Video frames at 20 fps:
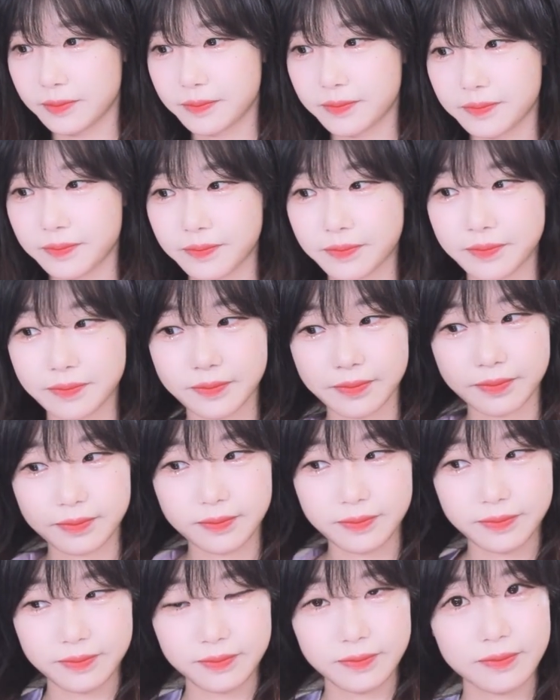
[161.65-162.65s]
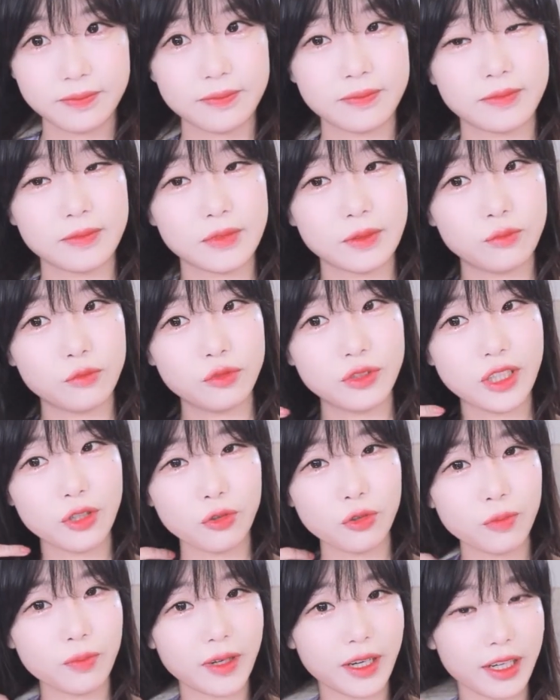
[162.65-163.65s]
음. 문
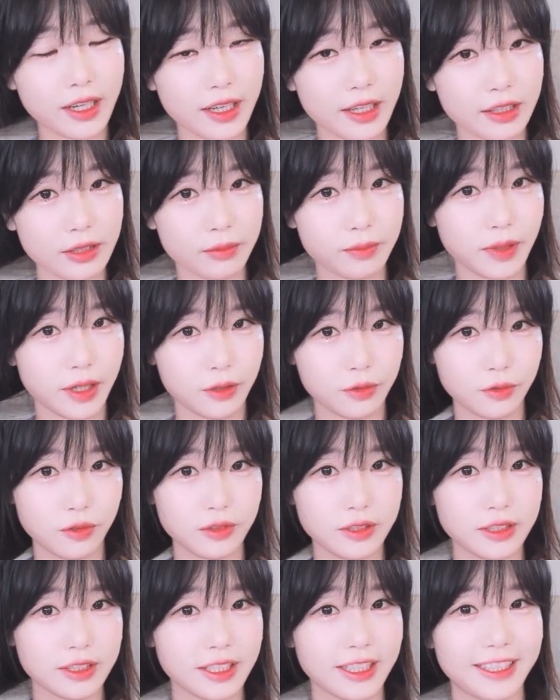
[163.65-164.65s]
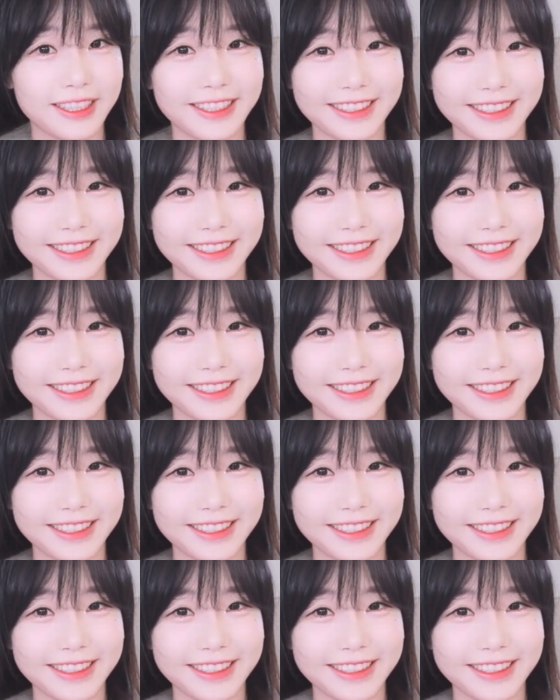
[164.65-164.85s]
닫고 봐야 하는 방송 의상.